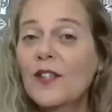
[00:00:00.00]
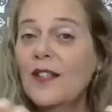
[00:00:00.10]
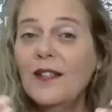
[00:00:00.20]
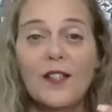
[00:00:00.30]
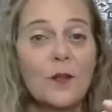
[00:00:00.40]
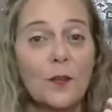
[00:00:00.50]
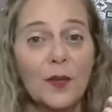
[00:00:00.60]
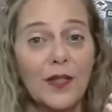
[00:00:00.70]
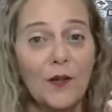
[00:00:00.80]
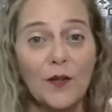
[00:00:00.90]
sei disso
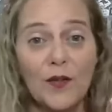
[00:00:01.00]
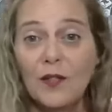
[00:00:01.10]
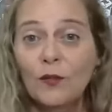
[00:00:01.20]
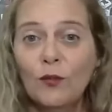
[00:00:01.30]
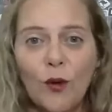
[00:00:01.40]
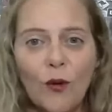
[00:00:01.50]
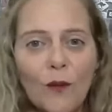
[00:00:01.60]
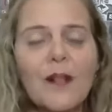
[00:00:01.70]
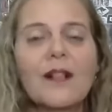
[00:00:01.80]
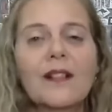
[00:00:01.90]
porque o
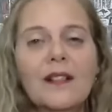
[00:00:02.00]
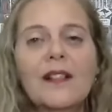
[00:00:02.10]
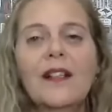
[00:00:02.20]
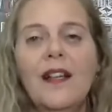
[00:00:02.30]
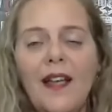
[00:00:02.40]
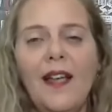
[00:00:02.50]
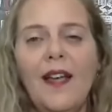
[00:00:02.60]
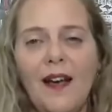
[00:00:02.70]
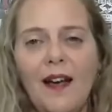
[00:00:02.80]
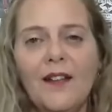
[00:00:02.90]
sintoma
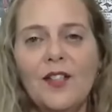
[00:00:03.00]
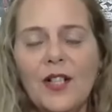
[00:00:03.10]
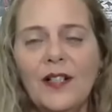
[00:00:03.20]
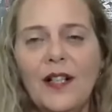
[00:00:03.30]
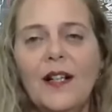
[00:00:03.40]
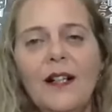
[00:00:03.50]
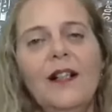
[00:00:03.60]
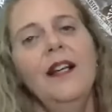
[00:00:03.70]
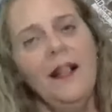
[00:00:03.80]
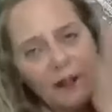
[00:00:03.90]
é a enxaqueca,
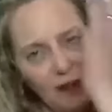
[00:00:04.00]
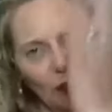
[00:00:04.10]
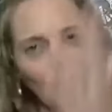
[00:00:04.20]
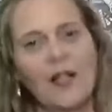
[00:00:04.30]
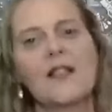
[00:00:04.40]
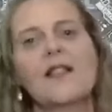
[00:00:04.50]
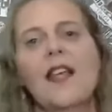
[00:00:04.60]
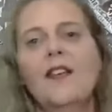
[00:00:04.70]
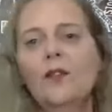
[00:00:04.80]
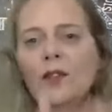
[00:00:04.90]
então, o
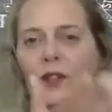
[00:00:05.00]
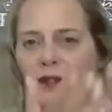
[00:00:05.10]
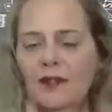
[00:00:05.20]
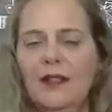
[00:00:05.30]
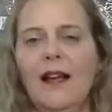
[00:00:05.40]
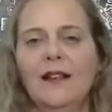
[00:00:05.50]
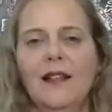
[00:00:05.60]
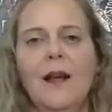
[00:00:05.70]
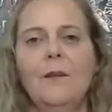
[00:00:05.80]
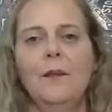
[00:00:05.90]
desenho da
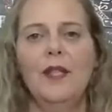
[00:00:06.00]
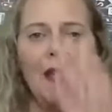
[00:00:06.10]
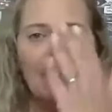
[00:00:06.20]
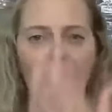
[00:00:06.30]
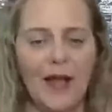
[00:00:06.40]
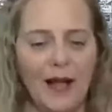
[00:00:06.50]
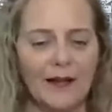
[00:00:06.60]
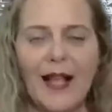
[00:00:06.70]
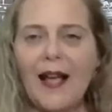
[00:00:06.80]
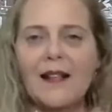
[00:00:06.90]
terapia, da
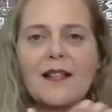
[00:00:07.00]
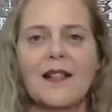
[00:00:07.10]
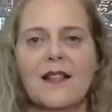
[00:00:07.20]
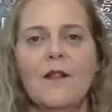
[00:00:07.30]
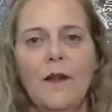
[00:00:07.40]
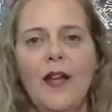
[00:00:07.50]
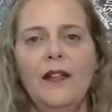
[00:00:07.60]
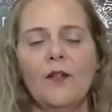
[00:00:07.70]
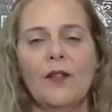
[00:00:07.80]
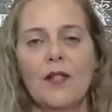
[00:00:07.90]
análise a ser
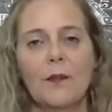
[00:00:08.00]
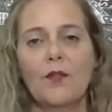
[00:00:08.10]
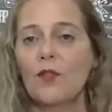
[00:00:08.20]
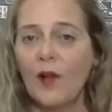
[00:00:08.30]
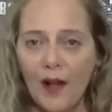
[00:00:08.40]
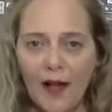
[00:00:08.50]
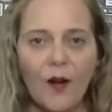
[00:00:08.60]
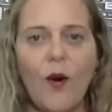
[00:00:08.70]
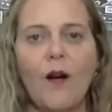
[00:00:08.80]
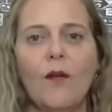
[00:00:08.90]
feita com essa pessoa é
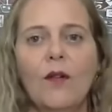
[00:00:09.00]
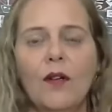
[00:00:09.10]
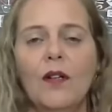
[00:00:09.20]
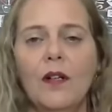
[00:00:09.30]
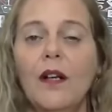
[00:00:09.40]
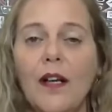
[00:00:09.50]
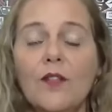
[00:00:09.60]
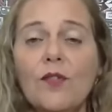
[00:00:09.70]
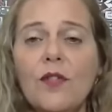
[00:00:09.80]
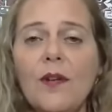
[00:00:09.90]
qual? É
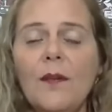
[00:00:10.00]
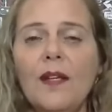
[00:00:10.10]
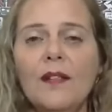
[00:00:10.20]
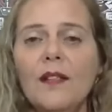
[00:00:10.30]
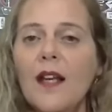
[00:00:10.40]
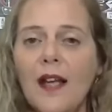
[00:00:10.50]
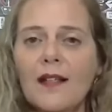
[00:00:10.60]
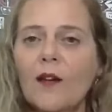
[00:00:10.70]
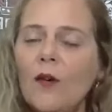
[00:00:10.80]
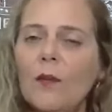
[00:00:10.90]
justamente
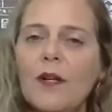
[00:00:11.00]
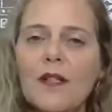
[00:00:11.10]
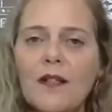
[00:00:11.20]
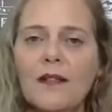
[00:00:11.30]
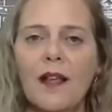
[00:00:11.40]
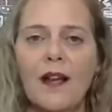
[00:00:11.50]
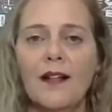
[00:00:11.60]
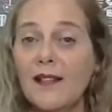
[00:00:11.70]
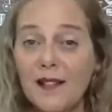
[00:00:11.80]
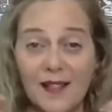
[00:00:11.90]
essa cobrança
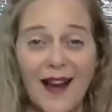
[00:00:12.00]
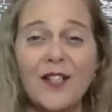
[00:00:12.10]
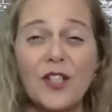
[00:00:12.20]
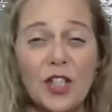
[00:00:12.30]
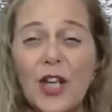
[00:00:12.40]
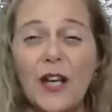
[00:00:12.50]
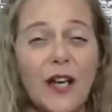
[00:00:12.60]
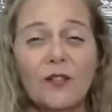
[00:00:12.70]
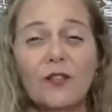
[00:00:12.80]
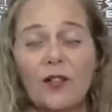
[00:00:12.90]
interna, esse
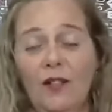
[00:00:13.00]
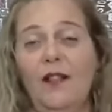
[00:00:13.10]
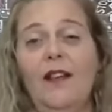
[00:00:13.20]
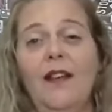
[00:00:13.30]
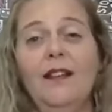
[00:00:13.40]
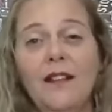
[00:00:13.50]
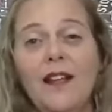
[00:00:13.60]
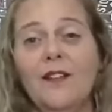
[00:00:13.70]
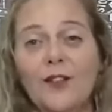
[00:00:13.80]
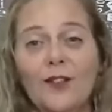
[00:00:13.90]
sargento que tem aí
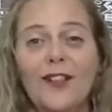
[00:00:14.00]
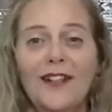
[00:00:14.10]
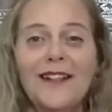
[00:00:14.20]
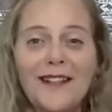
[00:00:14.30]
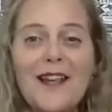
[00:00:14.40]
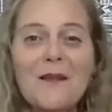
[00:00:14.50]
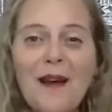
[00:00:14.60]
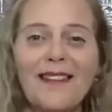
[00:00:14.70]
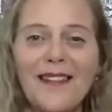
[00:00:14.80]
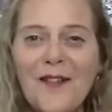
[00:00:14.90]
dentro, que tem que
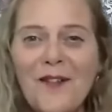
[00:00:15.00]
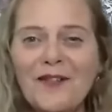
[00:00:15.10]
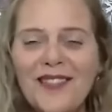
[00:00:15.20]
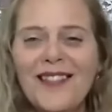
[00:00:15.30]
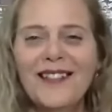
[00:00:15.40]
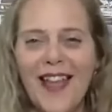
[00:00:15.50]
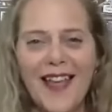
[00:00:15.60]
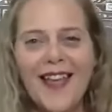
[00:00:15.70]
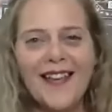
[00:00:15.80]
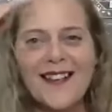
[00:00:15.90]
bater
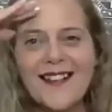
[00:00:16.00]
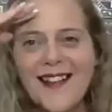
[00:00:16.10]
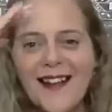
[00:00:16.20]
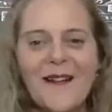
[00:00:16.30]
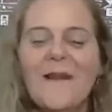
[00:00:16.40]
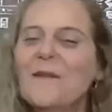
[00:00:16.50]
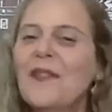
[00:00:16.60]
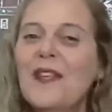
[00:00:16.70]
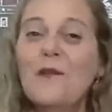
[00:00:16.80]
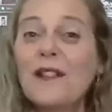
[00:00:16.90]
continência
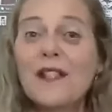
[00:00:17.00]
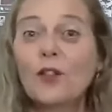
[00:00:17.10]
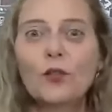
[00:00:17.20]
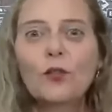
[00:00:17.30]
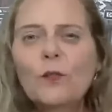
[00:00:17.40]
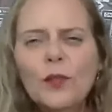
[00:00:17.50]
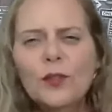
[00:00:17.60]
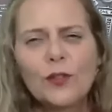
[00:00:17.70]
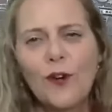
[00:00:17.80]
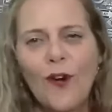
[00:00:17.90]
e fazer tudo
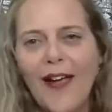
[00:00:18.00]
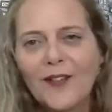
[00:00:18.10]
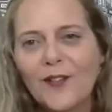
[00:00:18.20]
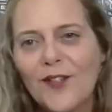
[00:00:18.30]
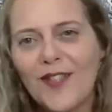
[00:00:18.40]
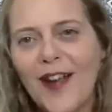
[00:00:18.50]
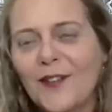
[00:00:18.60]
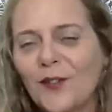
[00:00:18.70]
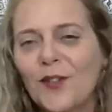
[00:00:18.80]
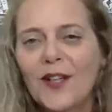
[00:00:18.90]
muito correto, certo,